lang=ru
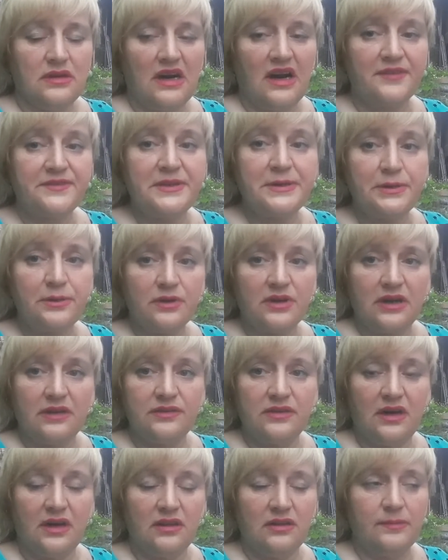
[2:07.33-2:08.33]
А второй
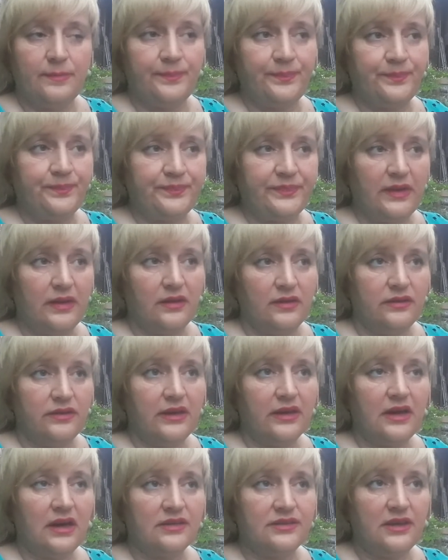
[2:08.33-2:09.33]
канал.
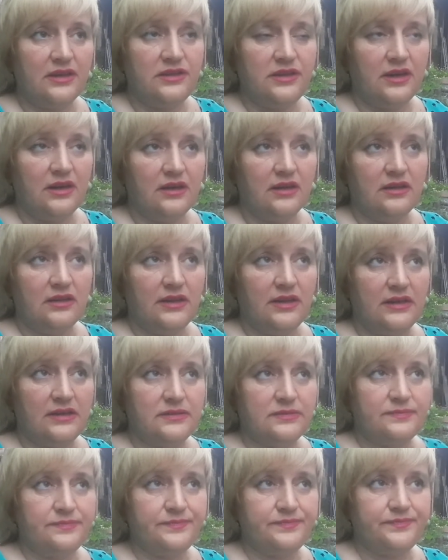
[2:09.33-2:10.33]
Я когда
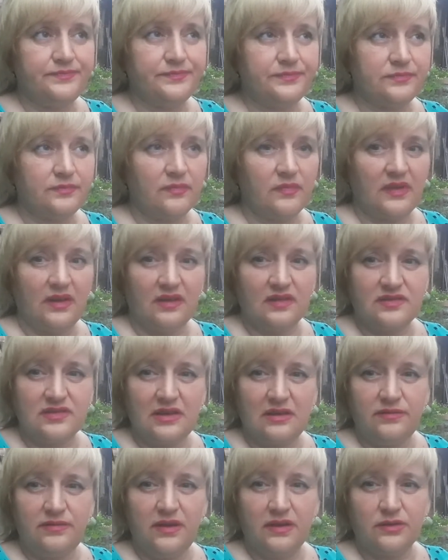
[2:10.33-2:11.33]
делала
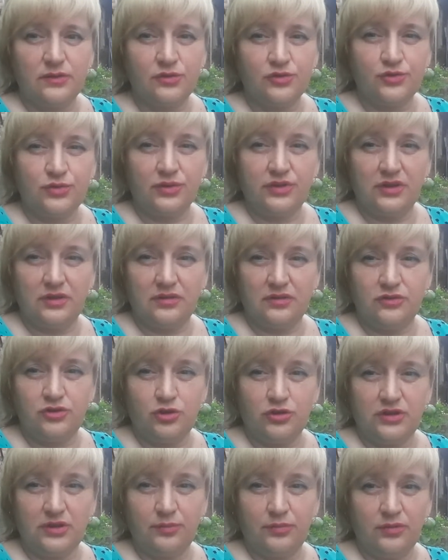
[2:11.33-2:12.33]
эстафету, что ты,
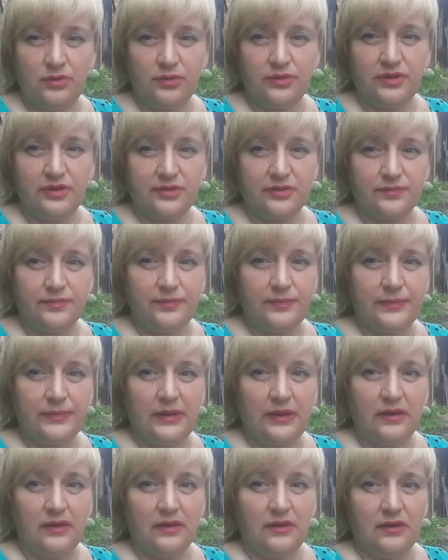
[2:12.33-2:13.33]
что ты блогер,
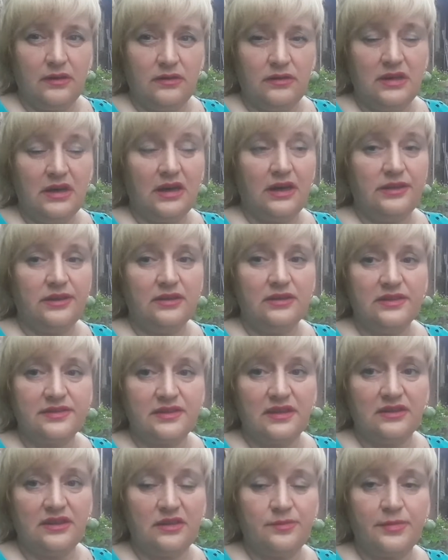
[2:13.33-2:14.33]
я хотела
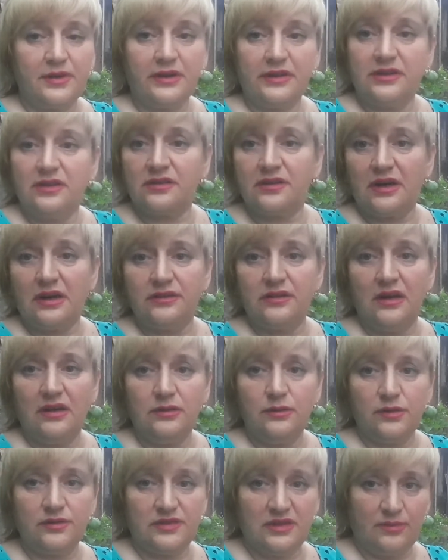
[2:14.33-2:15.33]
сказать про один канал,
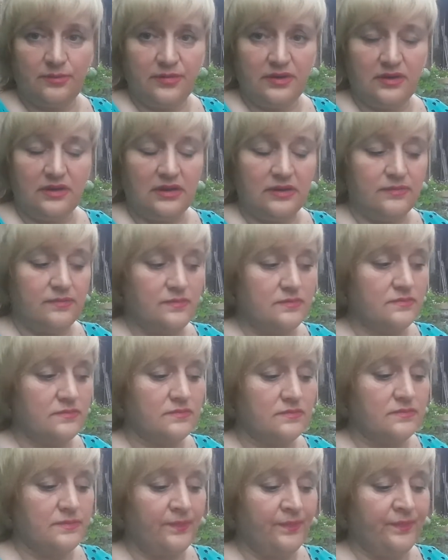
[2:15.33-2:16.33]
но забыла.
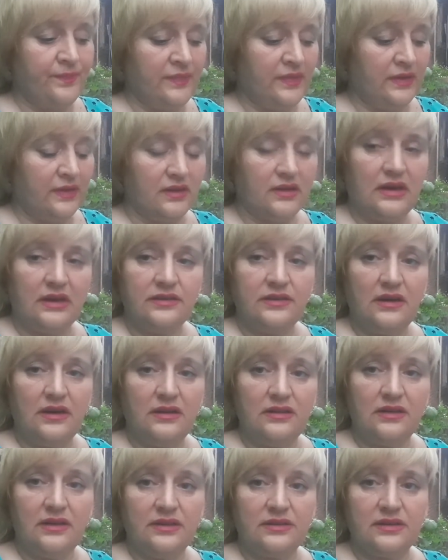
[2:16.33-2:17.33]

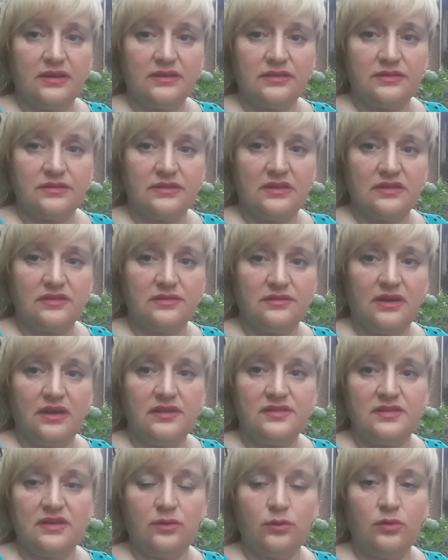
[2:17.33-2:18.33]
Канал этот
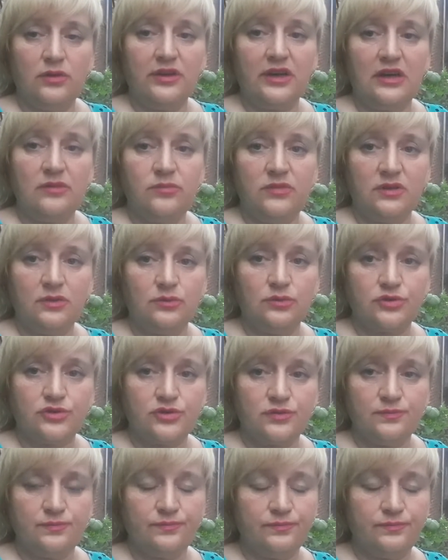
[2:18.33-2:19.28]
называется Ольга Мигуш.